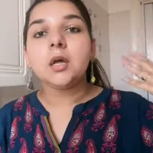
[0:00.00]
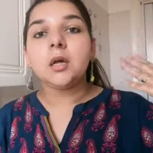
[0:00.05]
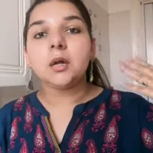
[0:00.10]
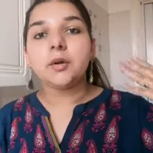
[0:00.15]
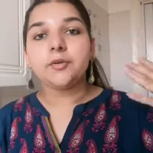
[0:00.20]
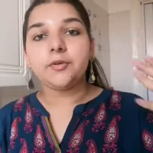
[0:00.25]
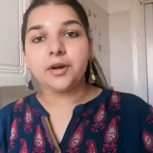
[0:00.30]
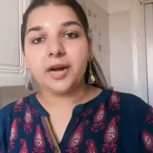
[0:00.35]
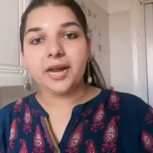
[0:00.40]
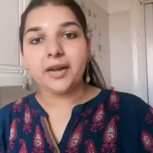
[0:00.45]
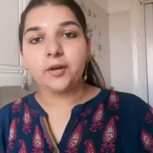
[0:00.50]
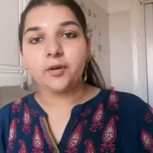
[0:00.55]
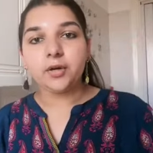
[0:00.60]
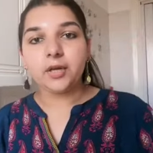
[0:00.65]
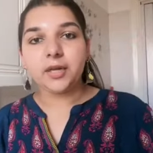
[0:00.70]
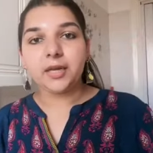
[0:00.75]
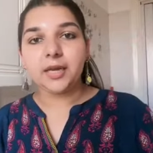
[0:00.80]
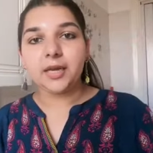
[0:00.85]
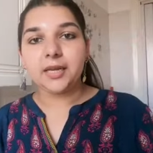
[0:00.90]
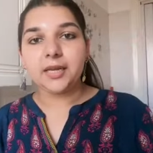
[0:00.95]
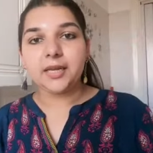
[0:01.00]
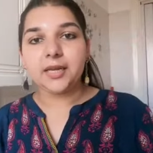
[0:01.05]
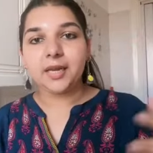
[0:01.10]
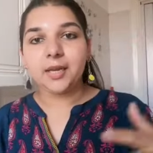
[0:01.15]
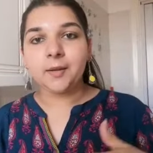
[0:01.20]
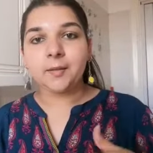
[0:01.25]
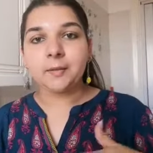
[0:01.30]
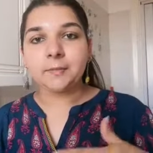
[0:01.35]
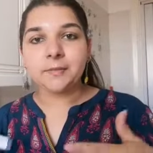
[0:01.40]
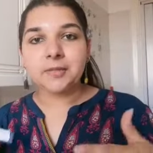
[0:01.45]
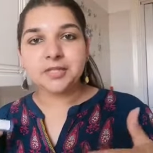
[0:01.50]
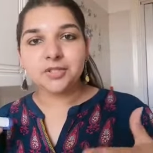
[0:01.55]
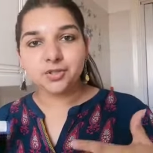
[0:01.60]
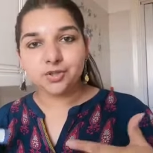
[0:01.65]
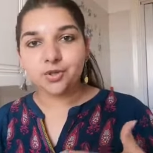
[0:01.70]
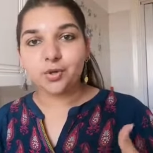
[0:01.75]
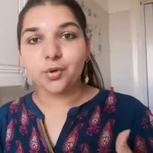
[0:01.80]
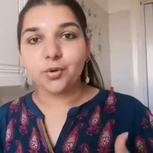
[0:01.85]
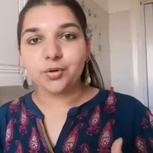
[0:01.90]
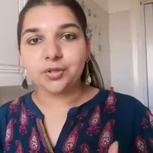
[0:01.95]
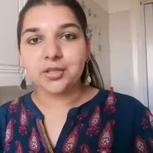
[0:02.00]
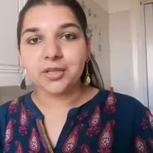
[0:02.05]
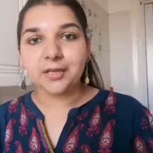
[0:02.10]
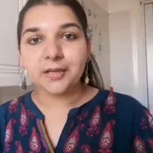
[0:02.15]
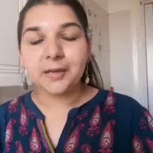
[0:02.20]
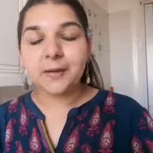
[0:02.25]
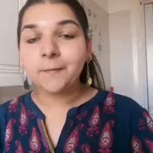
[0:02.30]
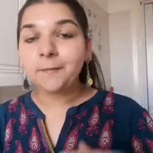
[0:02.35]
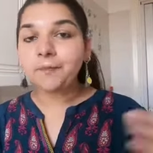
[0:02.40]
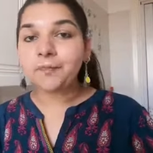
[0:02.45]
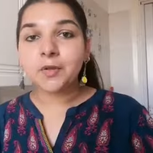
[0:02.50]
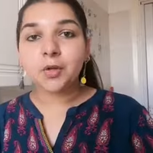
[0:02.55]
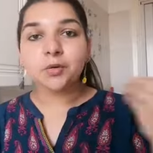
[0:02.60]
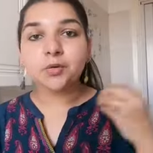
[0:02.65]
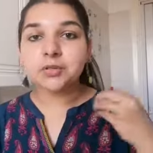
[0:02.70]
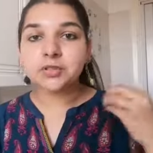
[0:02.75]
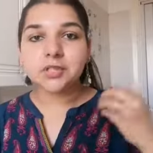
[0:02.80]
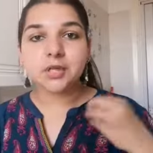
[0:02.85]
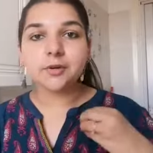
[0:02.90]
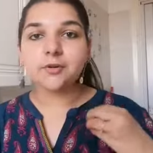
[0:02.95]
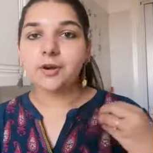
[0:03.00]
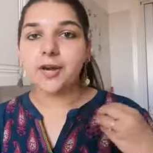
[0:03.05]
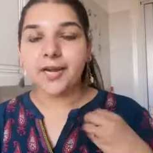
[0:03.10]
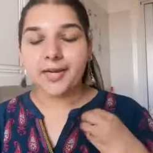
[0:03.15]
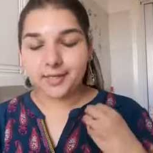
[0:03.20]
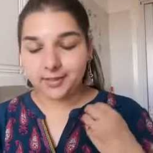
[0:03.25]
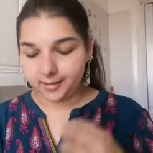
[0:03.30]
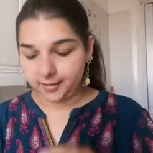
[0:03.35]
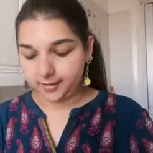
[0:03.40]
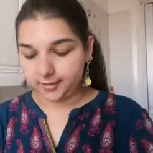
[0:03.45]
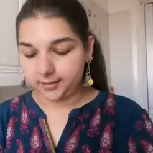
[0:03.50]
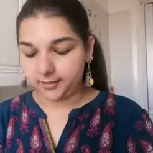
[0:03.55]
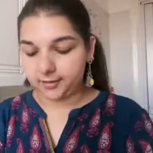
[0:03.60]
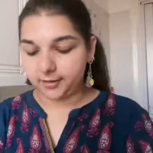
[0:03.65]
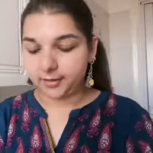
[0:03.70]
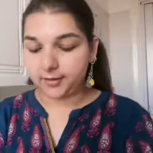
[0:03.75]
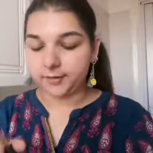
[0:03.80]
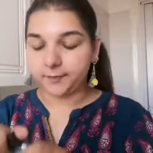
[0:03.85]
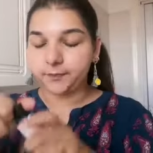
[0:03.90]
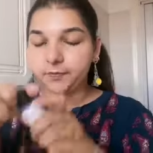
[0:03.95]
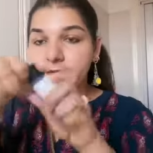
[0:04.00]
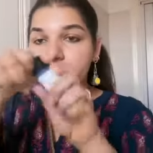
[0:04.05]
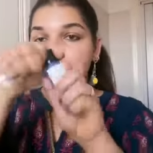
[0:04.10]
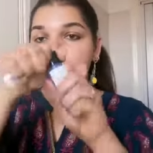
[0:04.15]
ड्राई होने के लिए मीन्स छोड़ देंगे खुद से ड्राई नहीं करेंगे